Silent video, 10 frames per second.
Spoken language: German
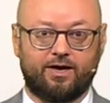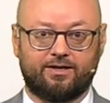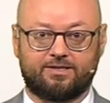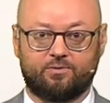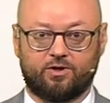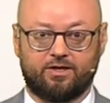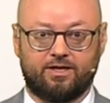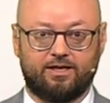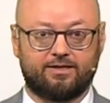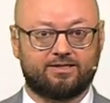Handelswoche
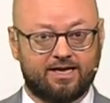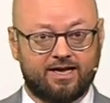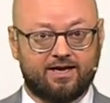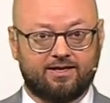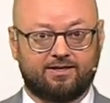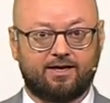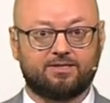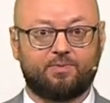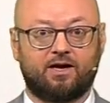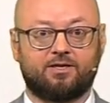hingelegt. Der
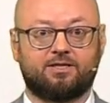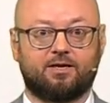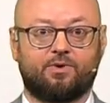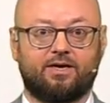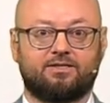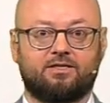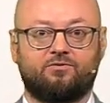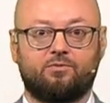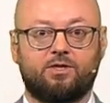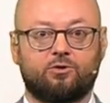DAX begann den Tag bereits
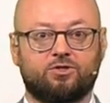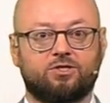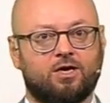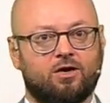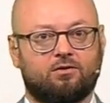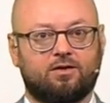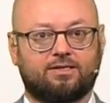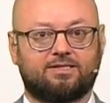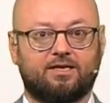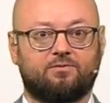tief im Minus und
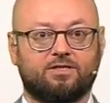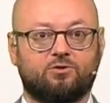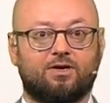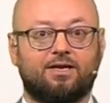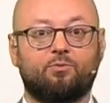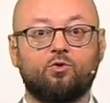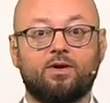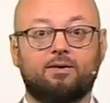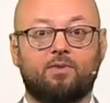lag zeitweise nur knapp über der